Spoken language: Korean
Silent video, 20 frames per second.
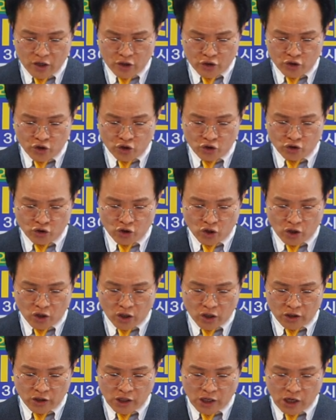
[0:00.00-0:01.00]

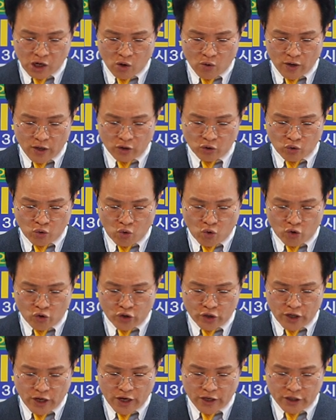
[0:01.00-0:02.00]
능력과 나라와 또
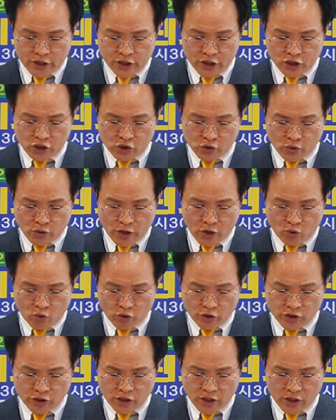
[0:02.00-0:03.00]
그의 그리스도의
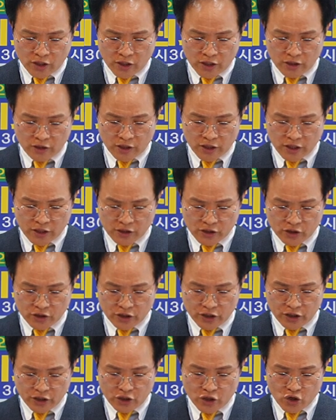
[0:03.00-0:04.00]
권세가
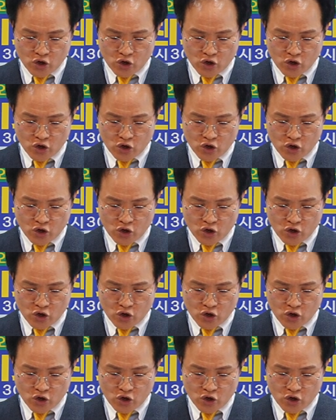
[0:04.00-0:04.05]
나타났으니